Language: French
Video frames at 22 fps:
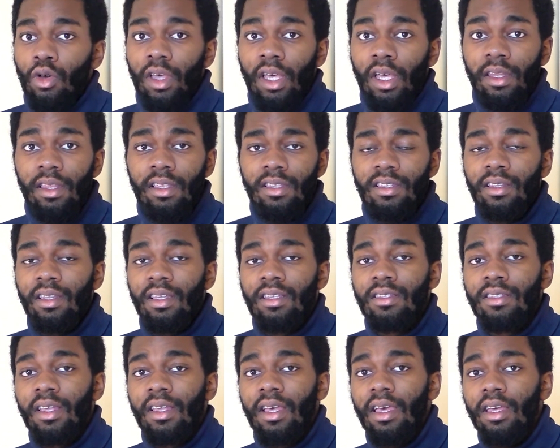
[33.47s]
Regardez cet
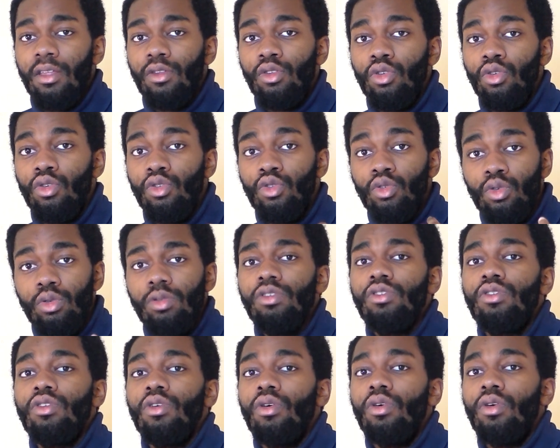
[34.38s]
extrait de Younes,
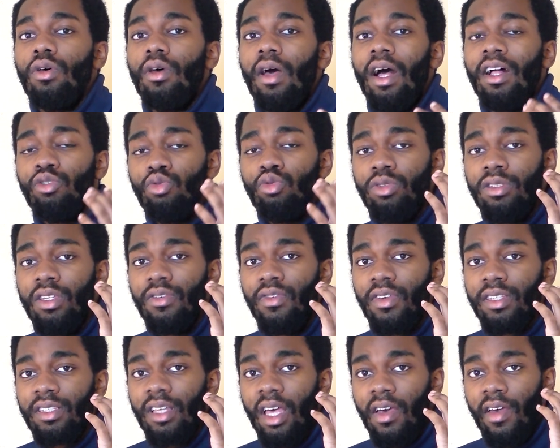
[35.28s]
euh, intuitif
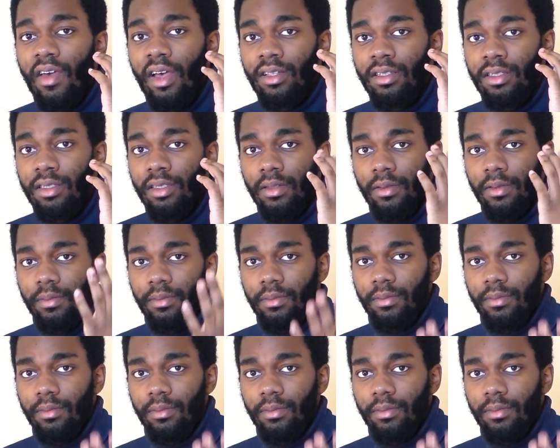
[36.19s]
extraverti.